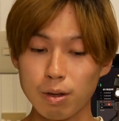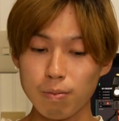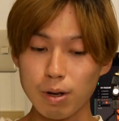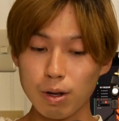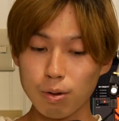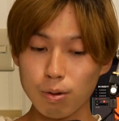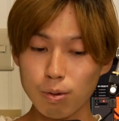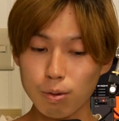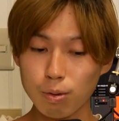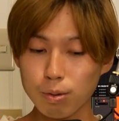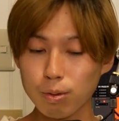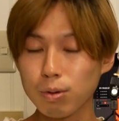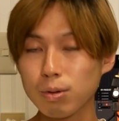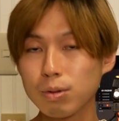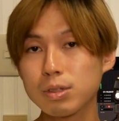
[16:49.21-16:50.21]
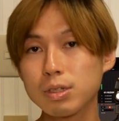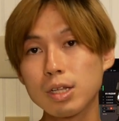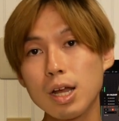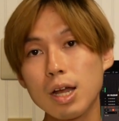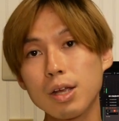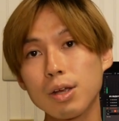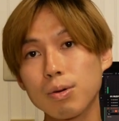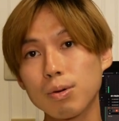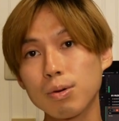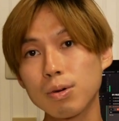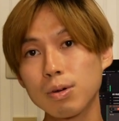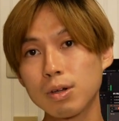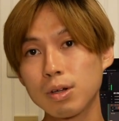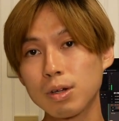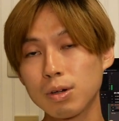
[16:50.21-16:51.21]
まあ、この時代を
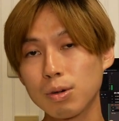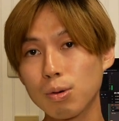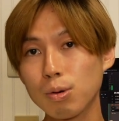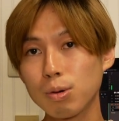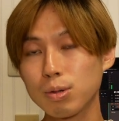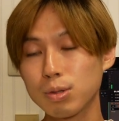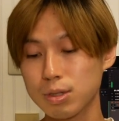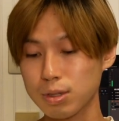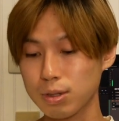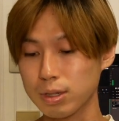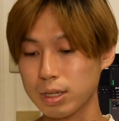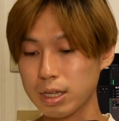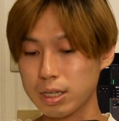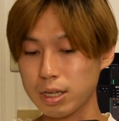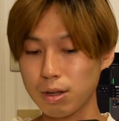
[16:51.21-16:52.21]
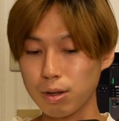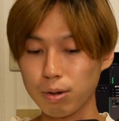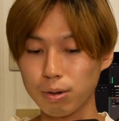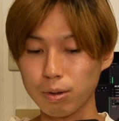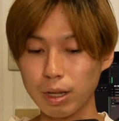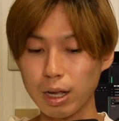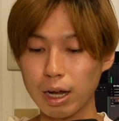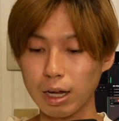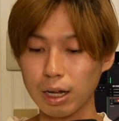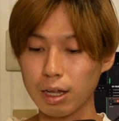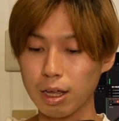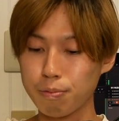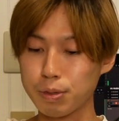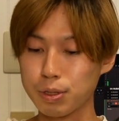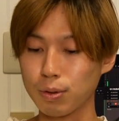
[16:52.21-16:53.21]
彷彿とさせるような
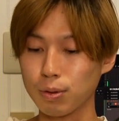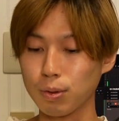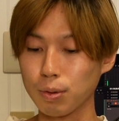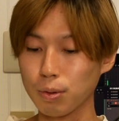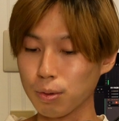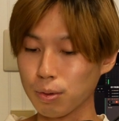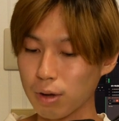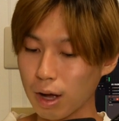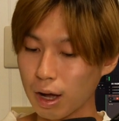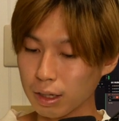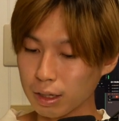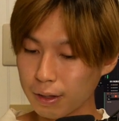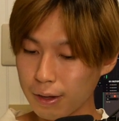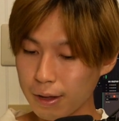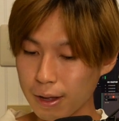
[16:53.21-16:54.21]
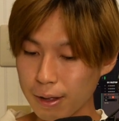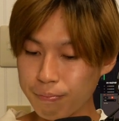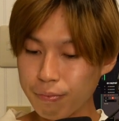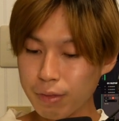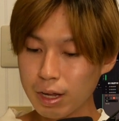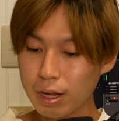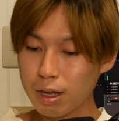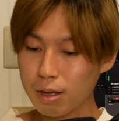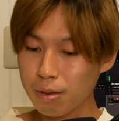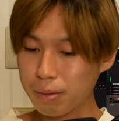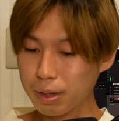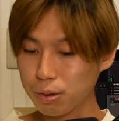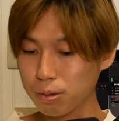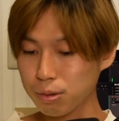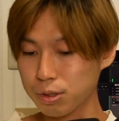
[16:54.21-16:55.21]
エピソードトークがあって、
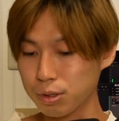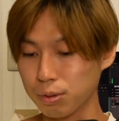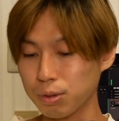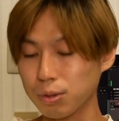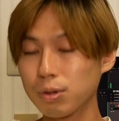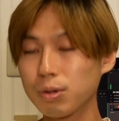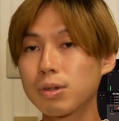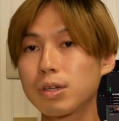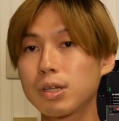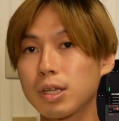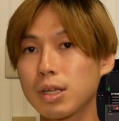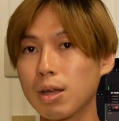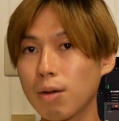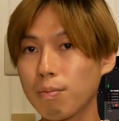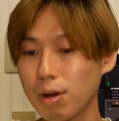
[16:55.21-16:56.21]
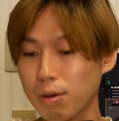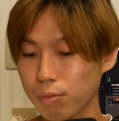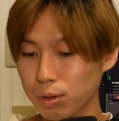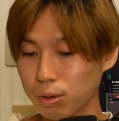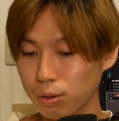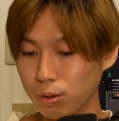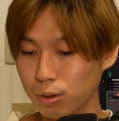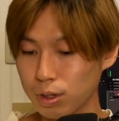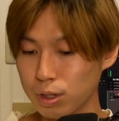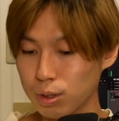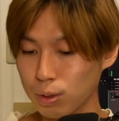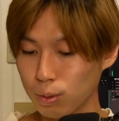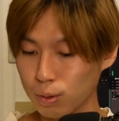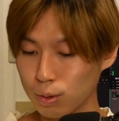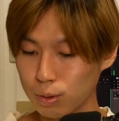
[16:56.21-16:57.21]
まあ、当時この山本五
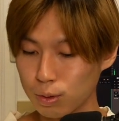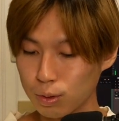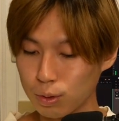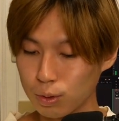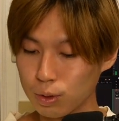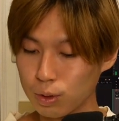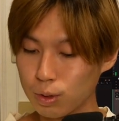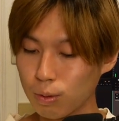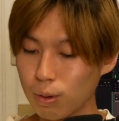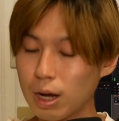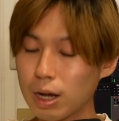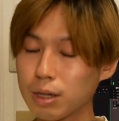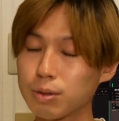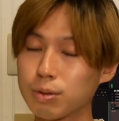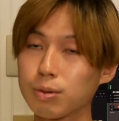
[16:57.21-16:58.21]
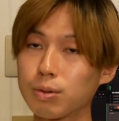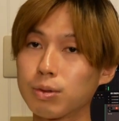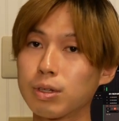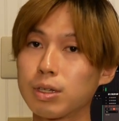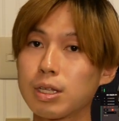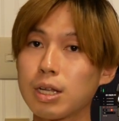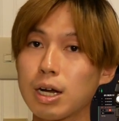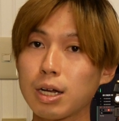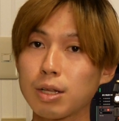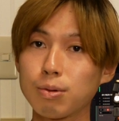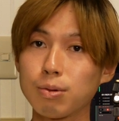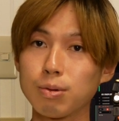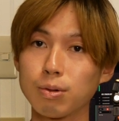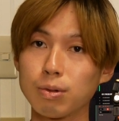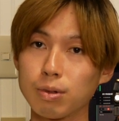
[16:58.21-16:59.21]
十六という人はその田舎の
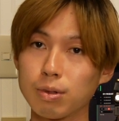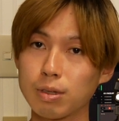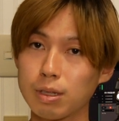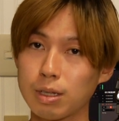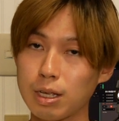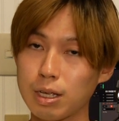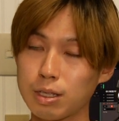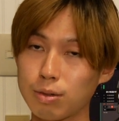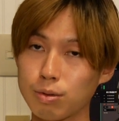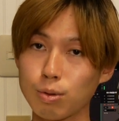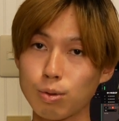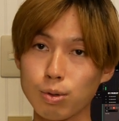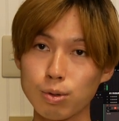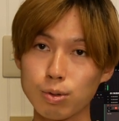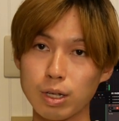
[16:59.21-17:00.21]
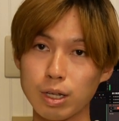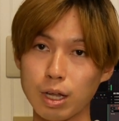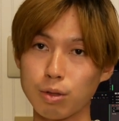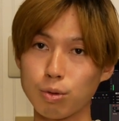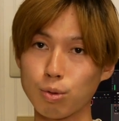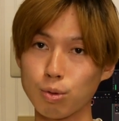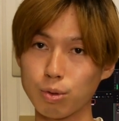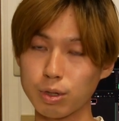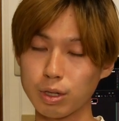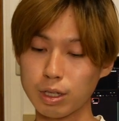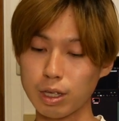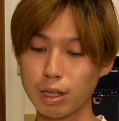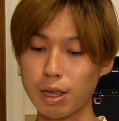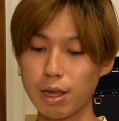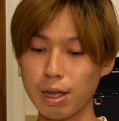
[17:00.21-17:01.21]
方、ね、その東京じゃないところにい
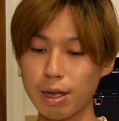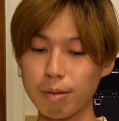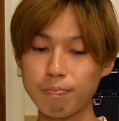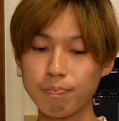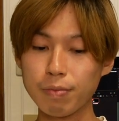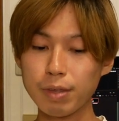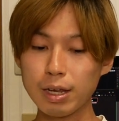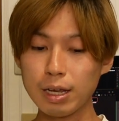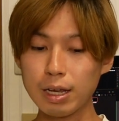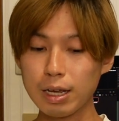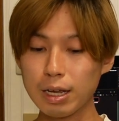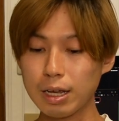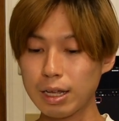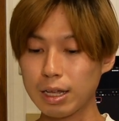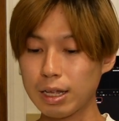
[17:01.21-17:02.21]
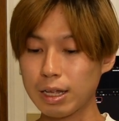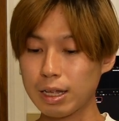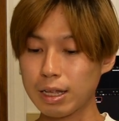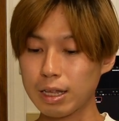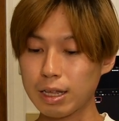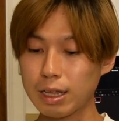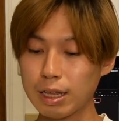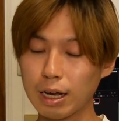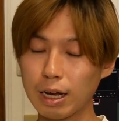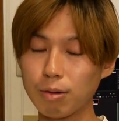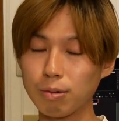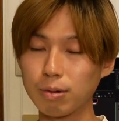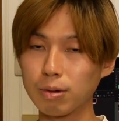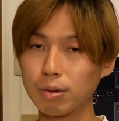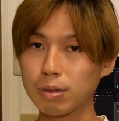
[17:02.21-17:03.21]
ててなんか
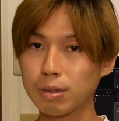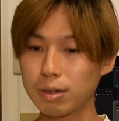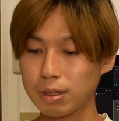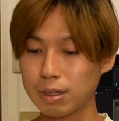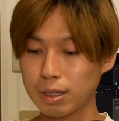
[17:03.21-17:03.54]
こう